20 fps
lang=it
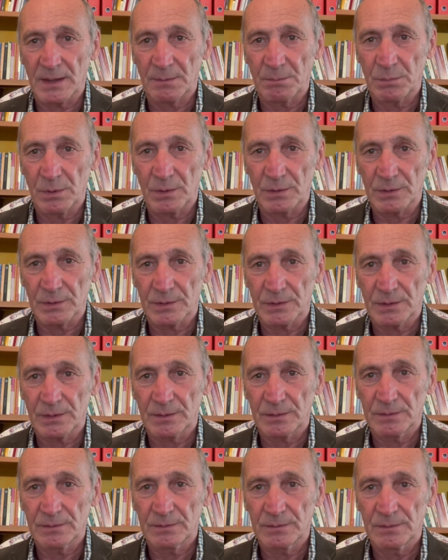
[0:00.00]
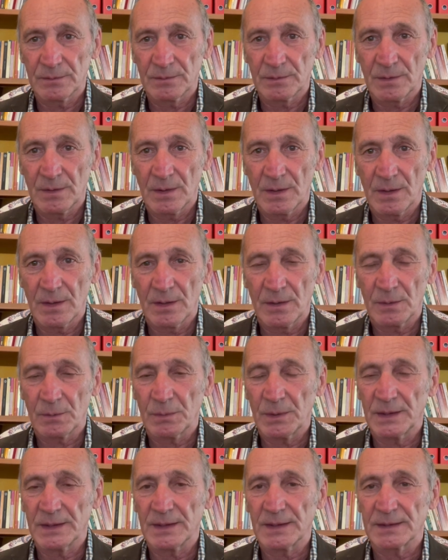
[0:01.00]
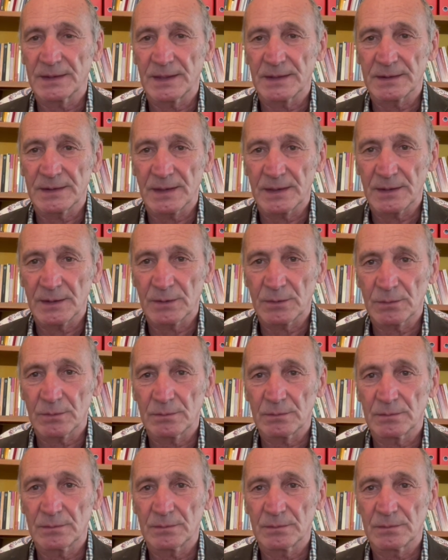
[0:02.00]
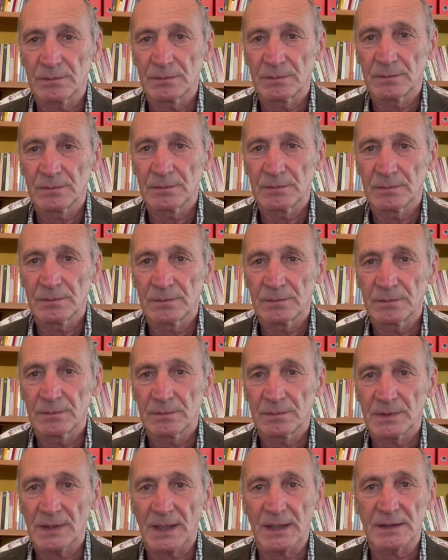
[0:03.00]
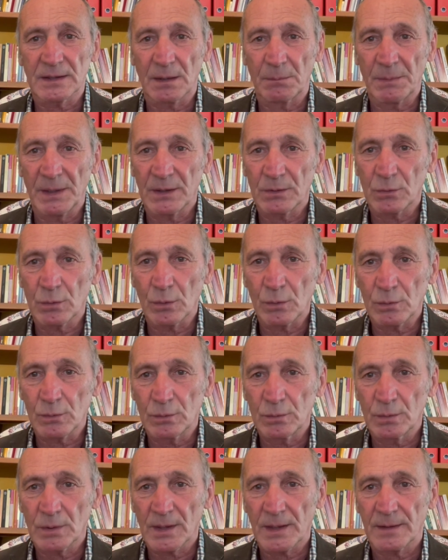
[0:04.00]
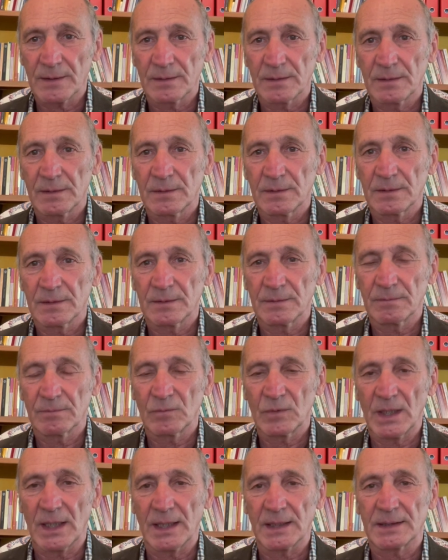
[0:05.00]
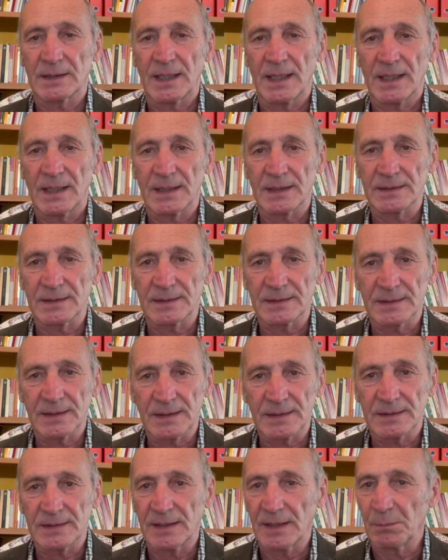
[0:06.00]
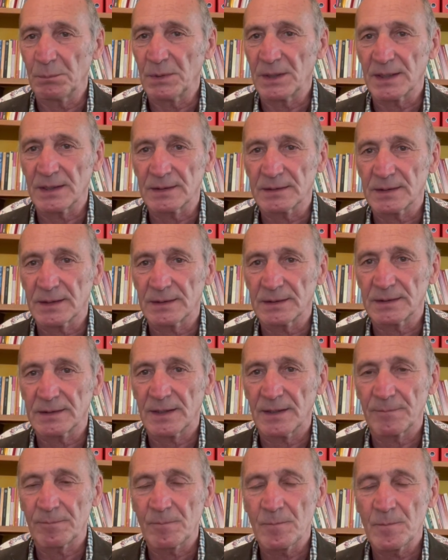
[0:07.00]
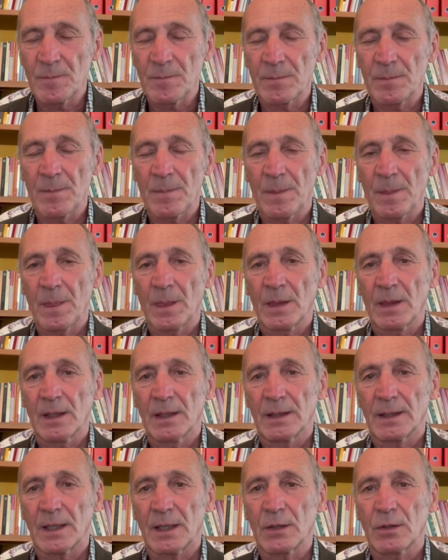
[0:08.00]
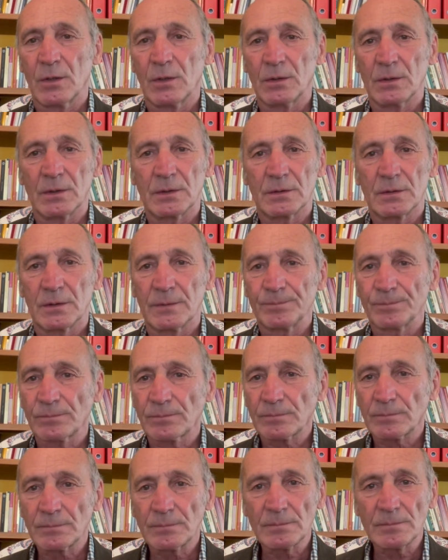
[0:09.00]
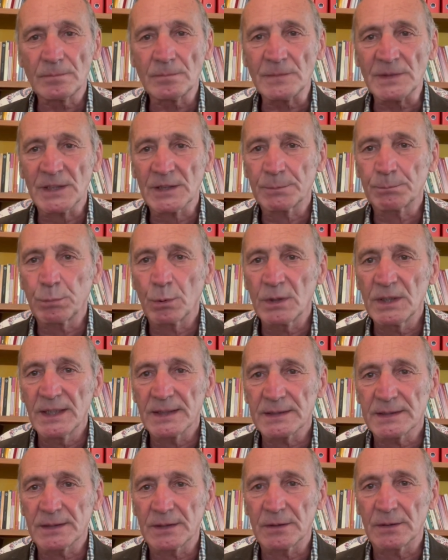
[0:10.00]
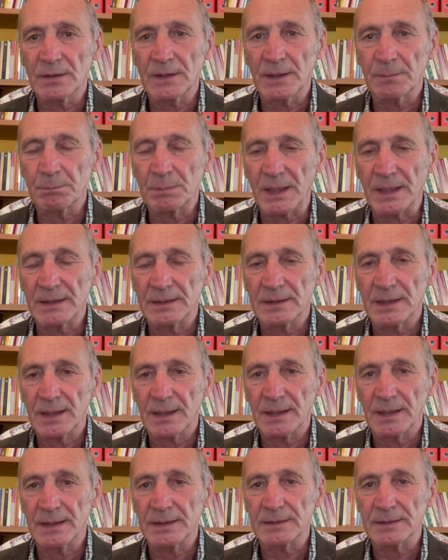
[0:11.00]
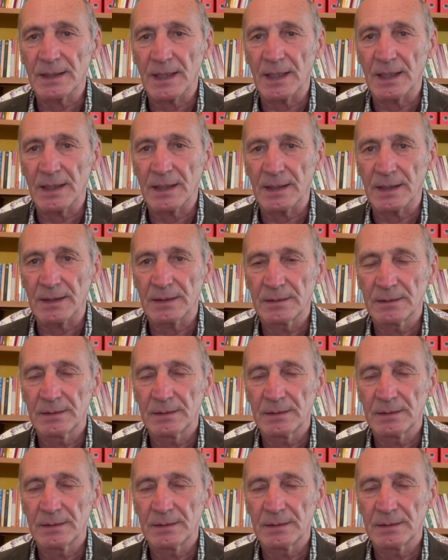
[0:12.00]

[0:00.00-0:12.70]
posto, quindi senza nessun trattamento o cura della terra, senza semina, senza raccolto spogliazione, prendere e andare,